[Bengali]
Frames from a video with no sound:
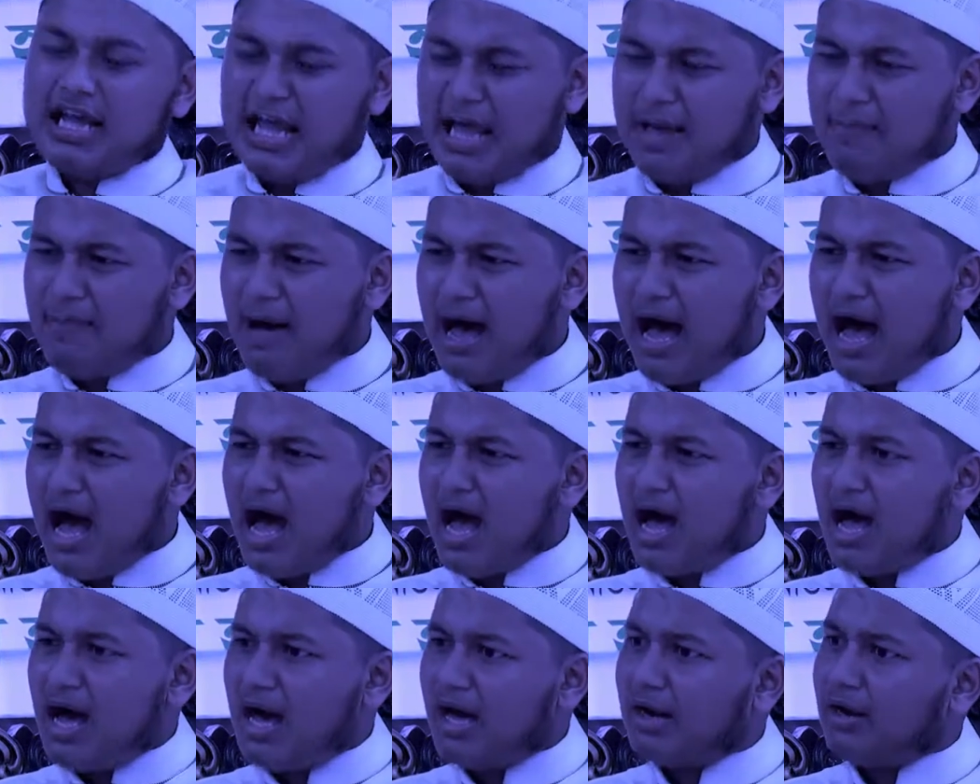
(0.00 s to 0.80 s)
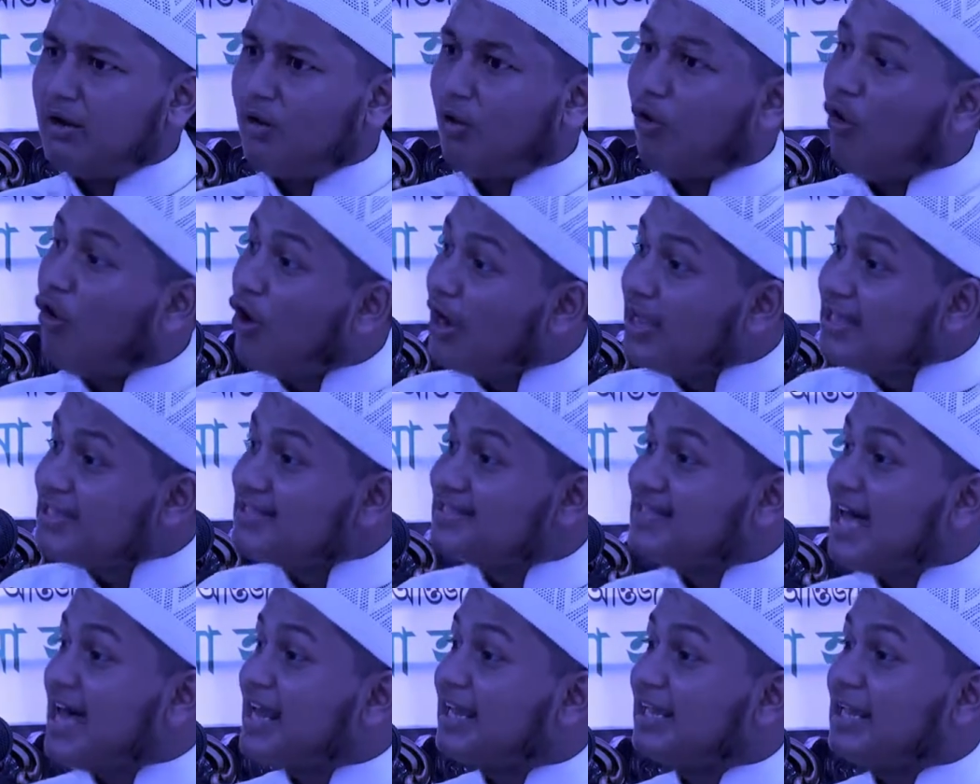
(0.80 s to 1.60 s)
এবার ওই
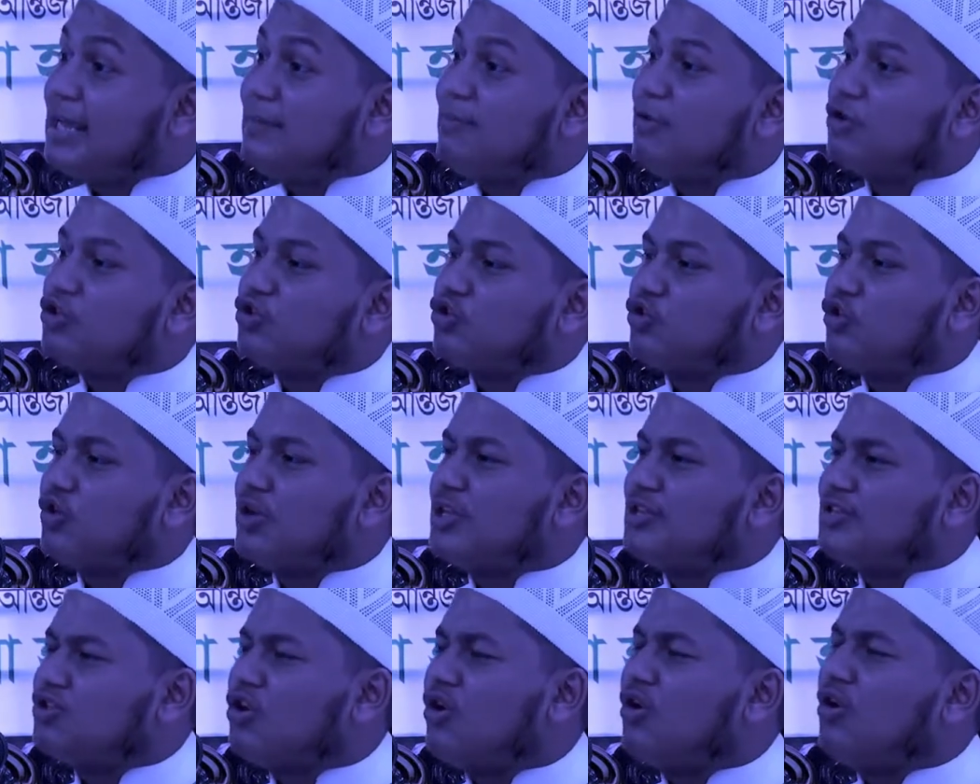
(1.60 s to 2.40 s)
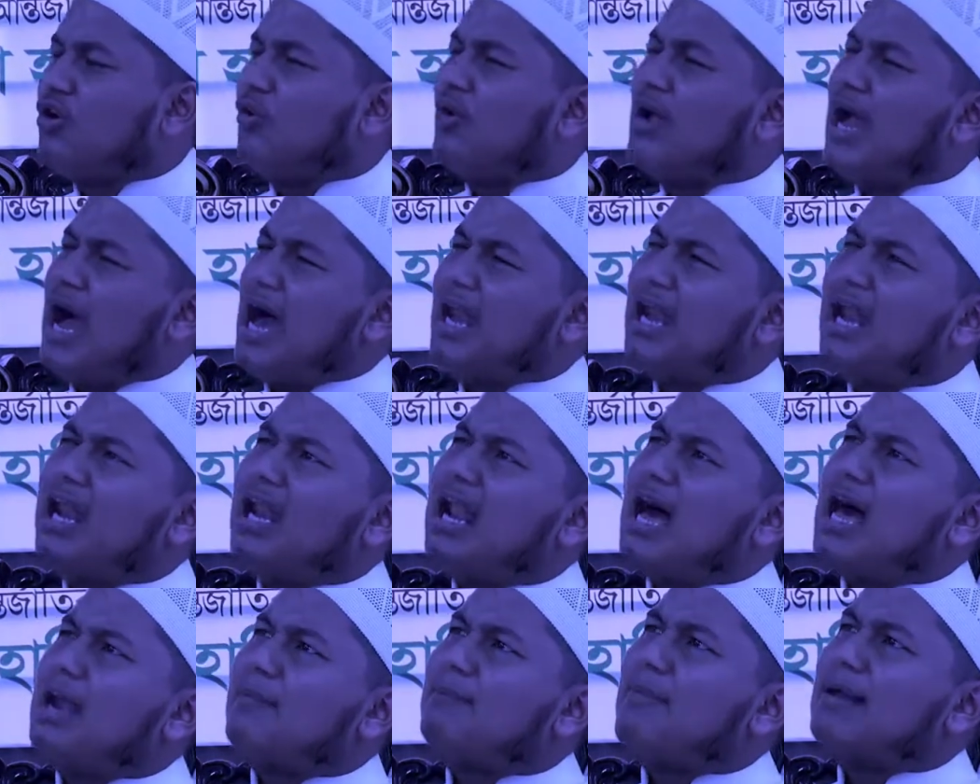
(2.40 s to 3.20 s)
যার গিবত করেছো ওই
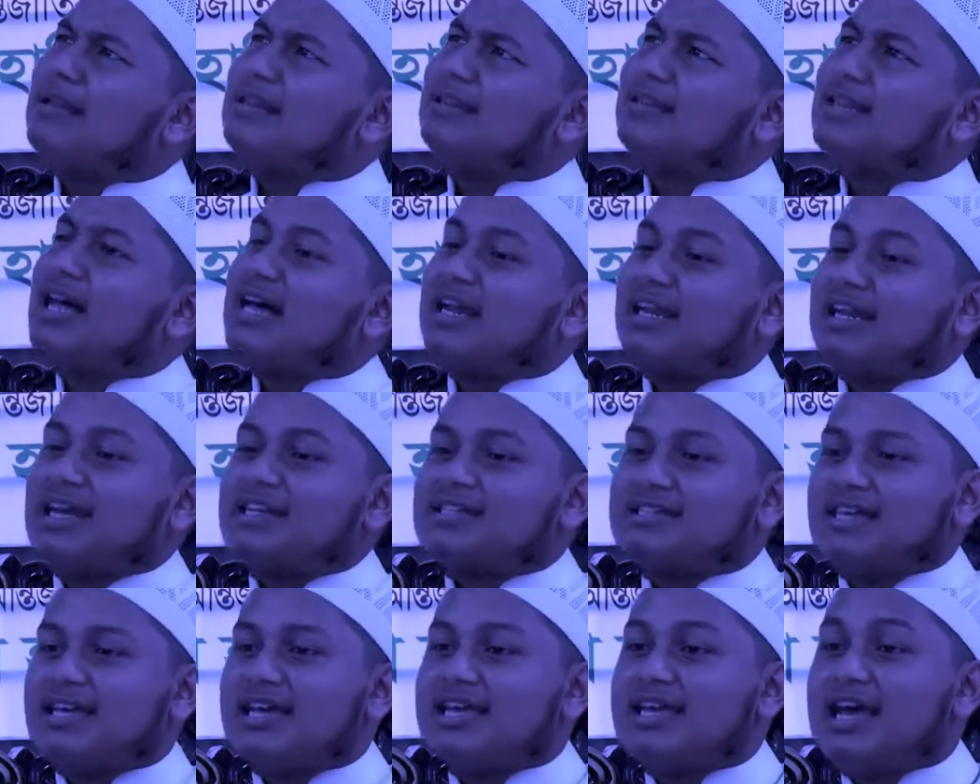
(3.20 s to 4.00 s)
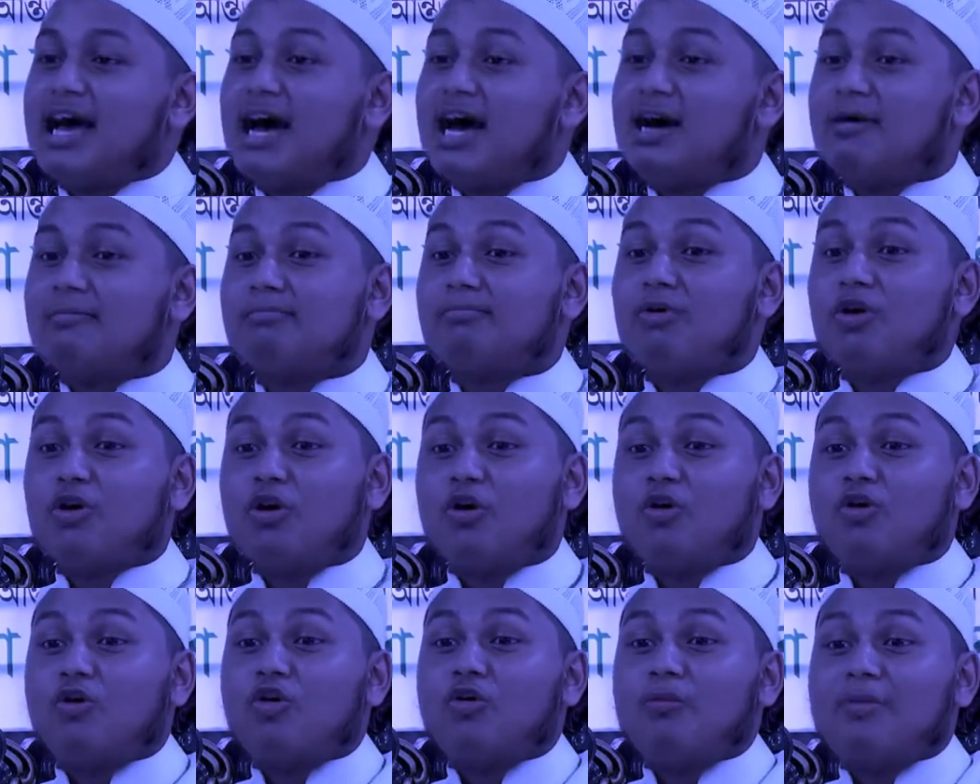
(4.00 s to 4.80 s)
আল্লাহর বান্দার কাছে গিয়া
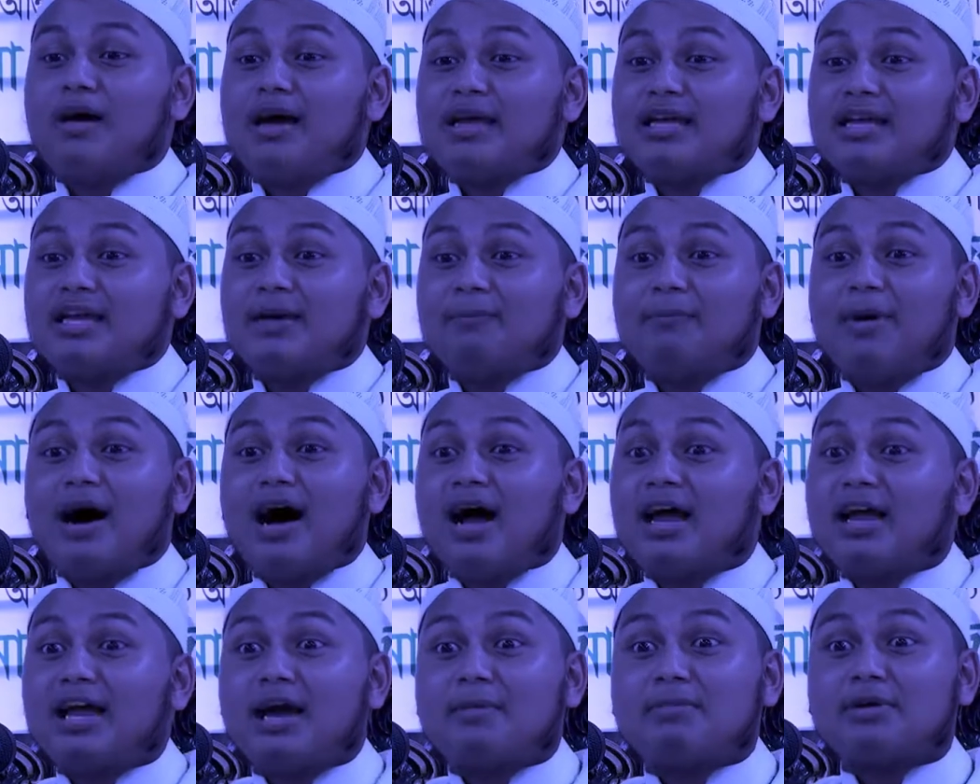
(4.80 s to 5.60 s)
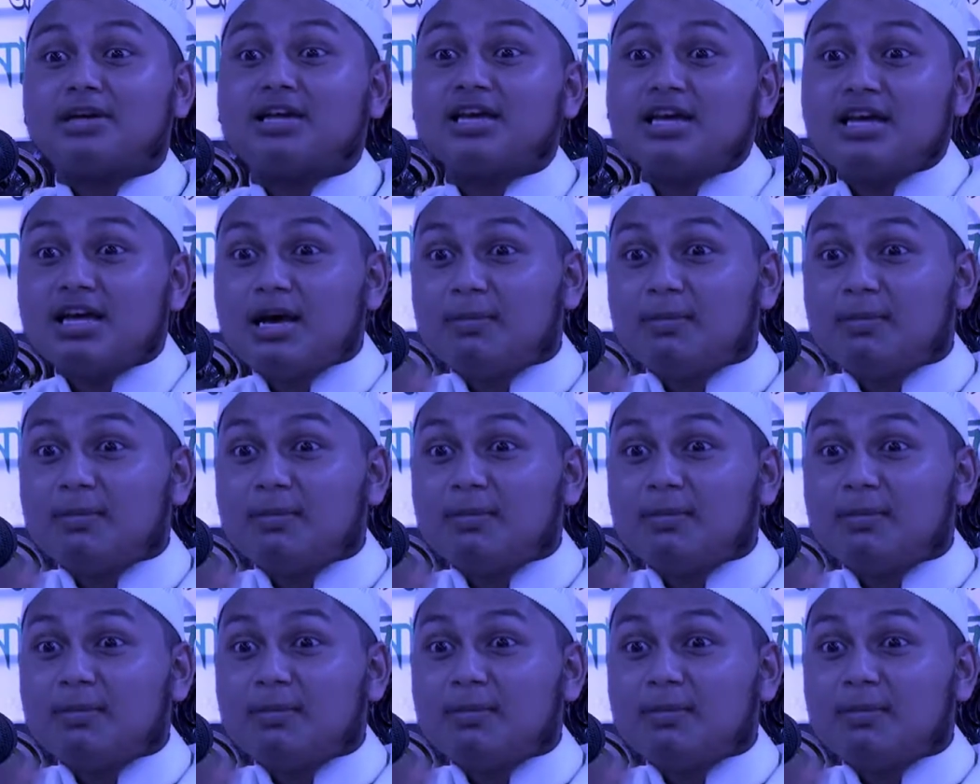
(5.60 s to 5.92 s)
বলো ও ভাই ভাই আমি